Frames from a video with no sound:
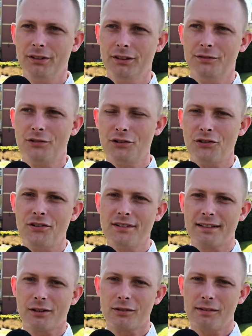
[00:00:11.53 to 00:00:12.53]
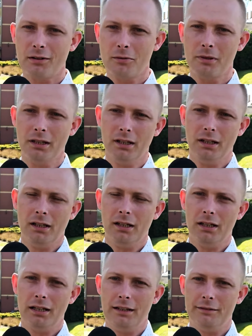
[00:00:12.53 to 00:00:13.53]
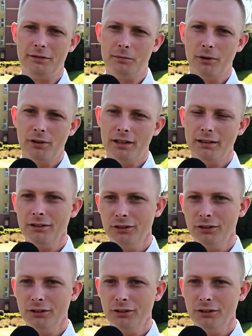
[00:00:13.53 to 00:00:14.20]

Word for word: Nigdy wcześniej nie startowałem e, w wyborach.